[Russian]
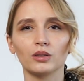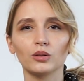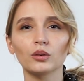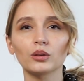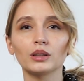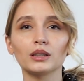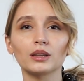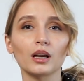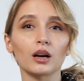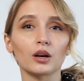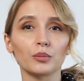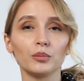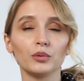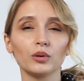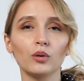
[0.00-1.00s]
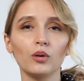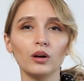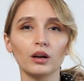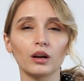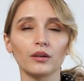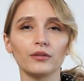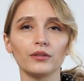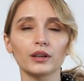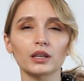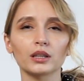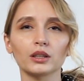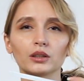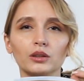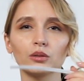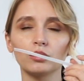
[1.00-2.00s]
Нот не так много, в
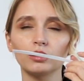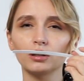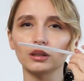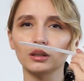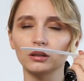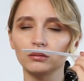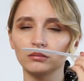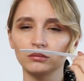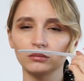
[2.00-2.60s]
верхних нотах